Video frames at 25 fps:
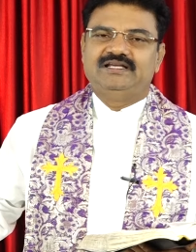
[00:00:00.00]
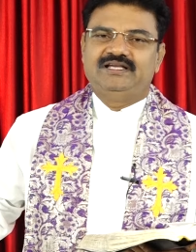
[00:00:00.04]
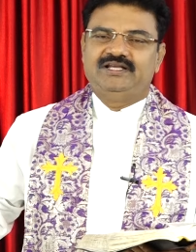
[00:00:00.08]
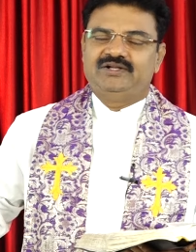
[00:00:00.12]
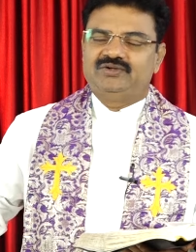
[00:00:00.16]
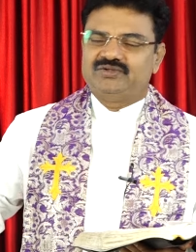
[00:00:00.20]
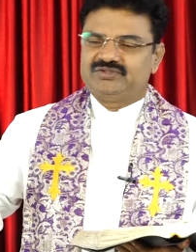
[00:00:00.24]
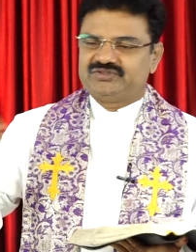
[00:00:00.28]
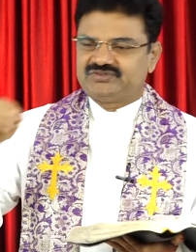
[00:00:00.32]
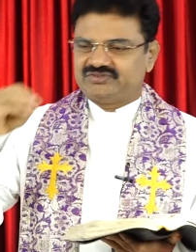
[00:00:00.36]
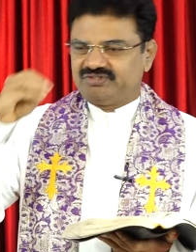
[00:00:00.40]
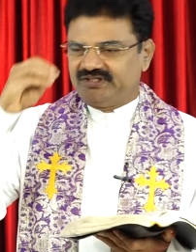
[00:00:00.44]
ఈ
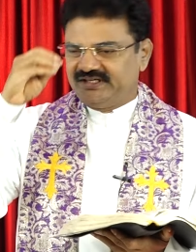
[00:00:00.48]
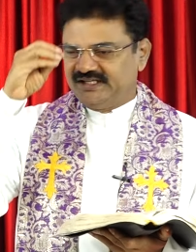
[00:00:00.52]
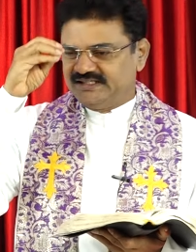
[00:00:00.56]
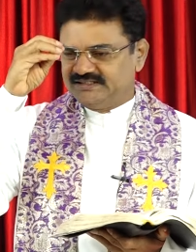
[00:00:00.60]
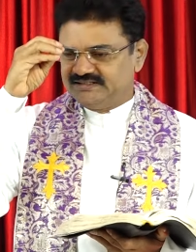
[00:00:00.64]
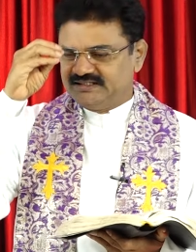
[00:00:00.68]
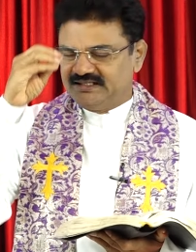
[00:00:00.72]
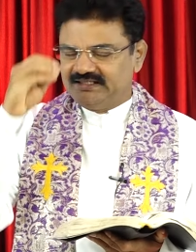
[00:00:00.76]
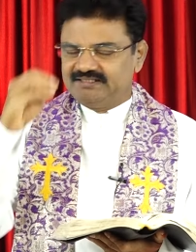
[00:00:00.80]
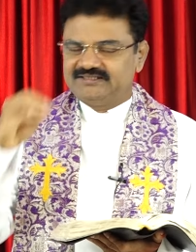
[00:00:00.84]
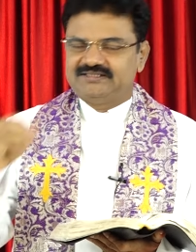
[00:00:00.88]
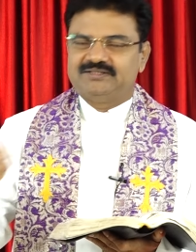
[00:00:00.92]
రోజుతోనే ఆ
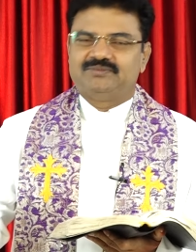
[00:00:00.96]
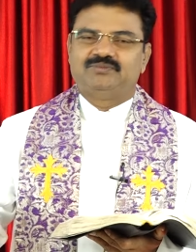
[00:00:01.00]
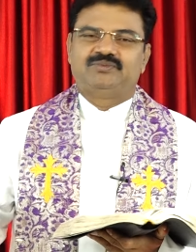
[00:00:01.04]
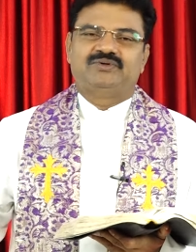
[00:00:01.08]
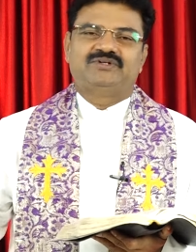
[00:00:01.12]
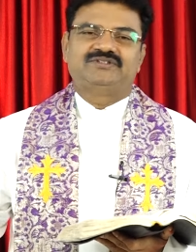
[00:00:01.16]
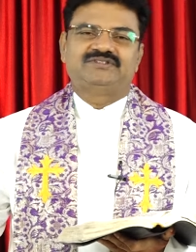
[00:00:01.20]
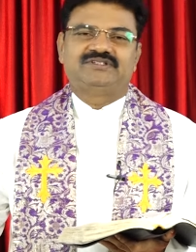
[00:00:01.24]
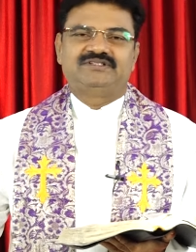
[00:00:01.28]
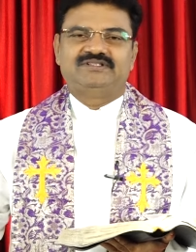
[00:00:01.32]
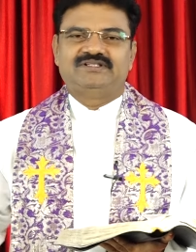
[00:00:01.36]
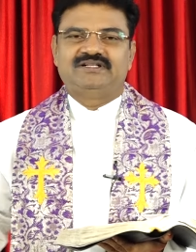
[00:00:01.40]
దరిద్రం
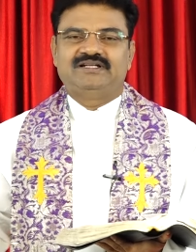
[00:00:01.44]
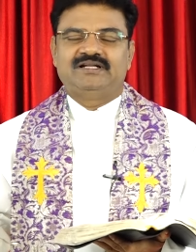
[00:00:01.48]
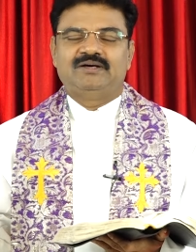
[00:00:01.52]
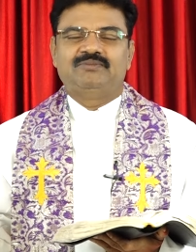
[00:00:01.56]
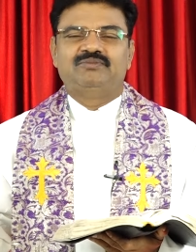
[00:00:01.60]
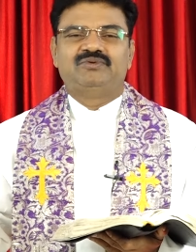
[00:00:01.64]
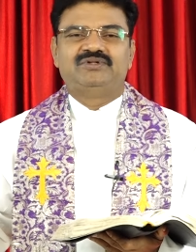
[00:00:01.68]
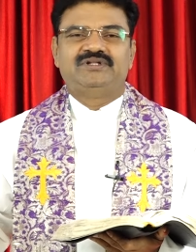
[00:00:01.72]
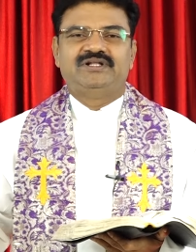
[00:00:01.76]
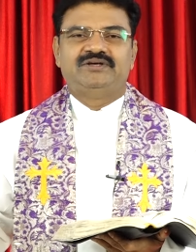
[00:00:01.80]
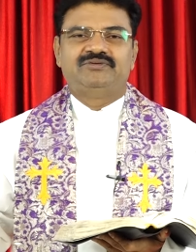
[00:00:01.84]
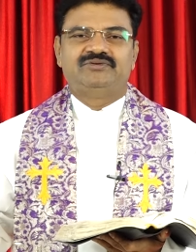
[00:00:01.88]
పోతుంది
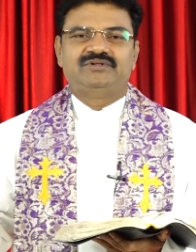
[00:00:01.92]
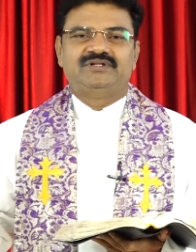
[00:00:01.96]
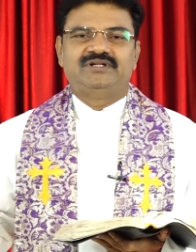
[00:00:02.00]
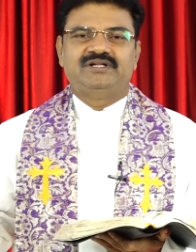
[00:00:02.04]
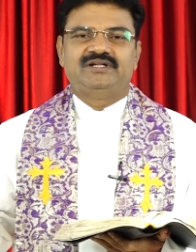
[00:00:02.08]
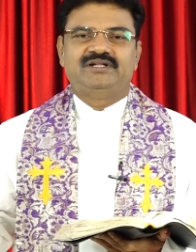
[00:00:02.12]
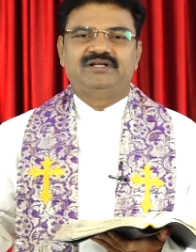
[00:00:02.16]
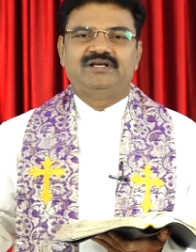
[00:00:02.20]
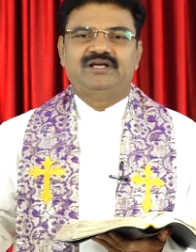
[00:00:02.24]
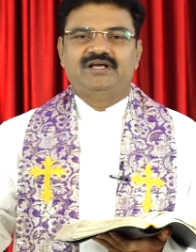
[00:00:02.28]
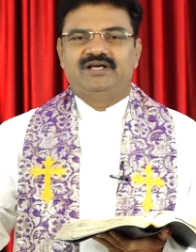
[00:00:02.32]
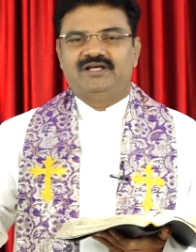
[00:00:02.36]
నమ్ము దేవుని
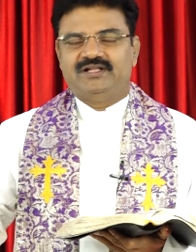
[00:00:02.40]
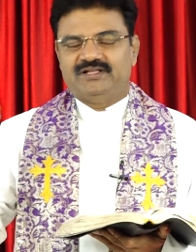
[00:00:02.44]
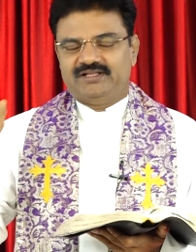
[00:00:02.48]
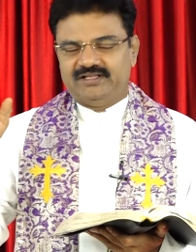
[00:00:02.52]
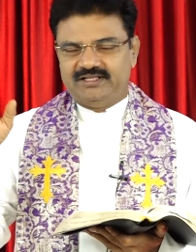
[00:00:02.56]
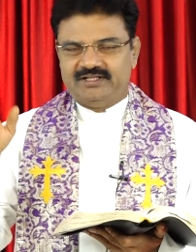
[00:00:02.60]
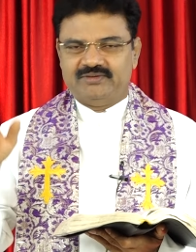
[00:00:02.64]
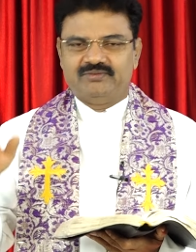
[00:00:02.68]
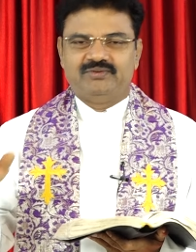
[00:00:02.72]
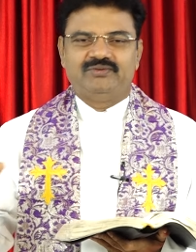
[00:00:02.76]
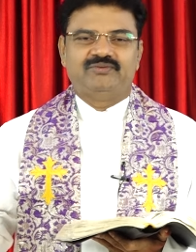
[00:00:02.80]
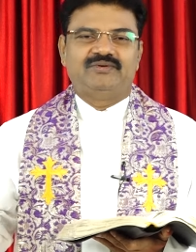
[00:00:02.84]

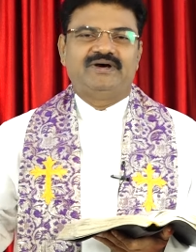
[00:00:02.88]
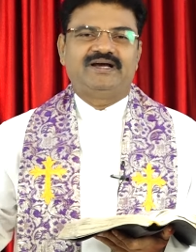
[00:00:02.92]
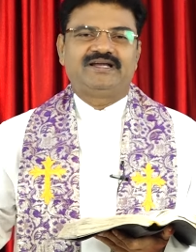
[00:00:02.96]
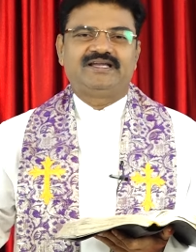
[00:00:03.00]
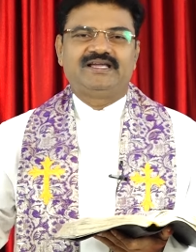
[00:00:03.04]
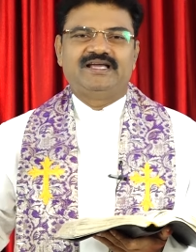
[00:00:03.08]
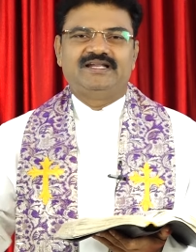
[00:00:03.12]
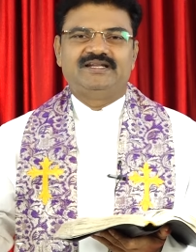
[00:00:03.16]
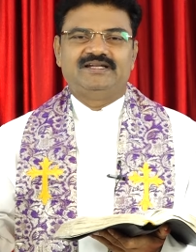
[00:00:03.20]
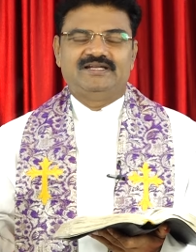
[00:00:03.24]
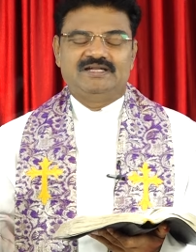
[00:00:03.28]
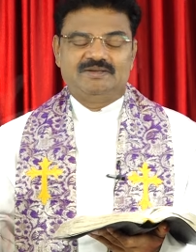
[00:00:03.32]
దేవుని
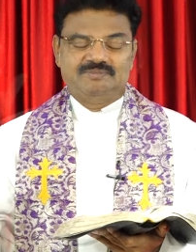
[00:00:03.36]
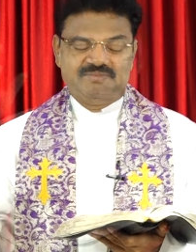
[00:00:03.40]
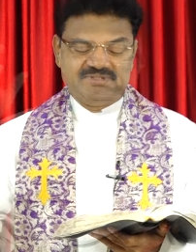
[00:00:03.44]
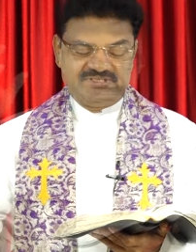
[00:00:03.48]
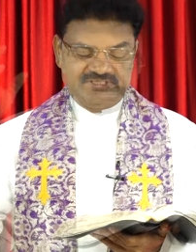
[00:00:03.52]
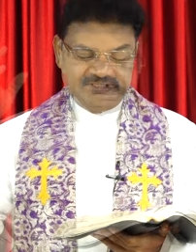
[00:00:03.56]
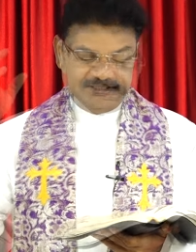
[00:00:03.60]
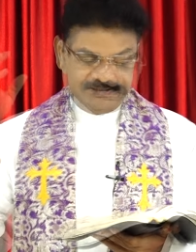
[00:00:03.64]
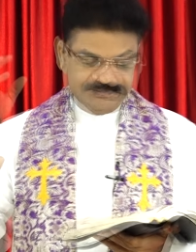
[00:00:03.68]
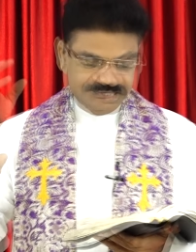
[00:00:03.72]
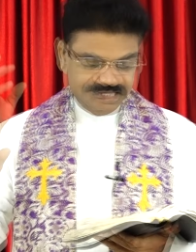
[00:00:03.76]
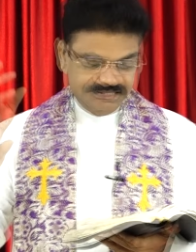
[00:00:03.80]
వాక్యాన్ని
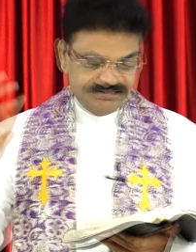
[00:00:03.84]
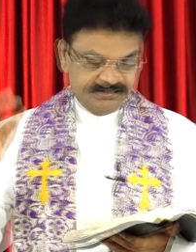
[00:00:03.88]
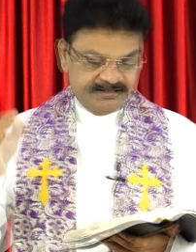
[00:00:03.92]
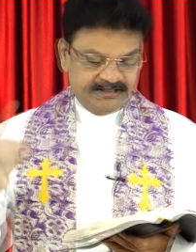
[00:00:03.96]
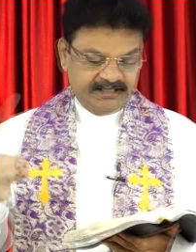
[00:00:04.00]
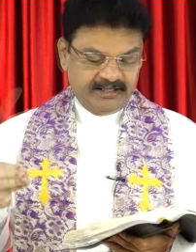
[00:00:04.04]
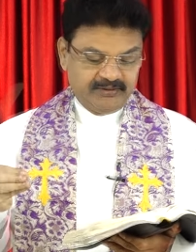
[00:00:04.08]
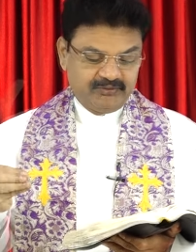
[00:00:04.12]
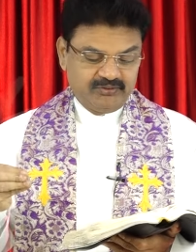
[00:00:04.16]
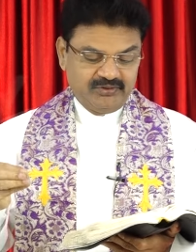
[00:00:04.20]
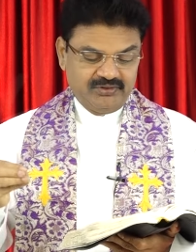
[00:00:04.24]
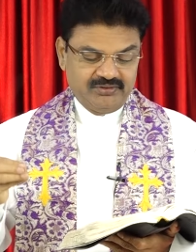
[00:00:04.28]
నమ్మితే
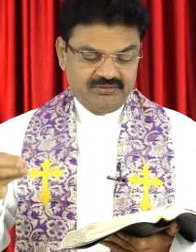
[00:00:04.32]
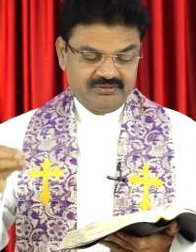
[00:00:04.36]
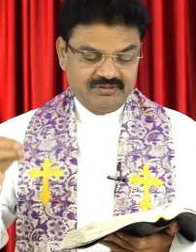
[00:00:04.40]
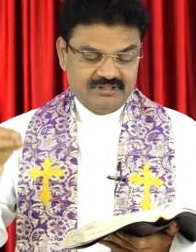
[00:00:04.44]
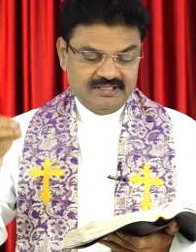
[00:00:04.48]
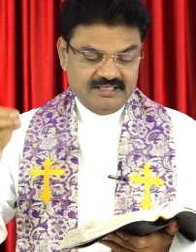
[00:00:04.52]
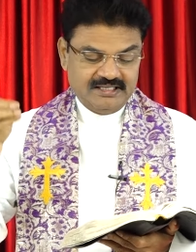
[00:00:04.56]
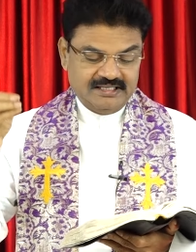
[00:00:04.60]
దేవుడు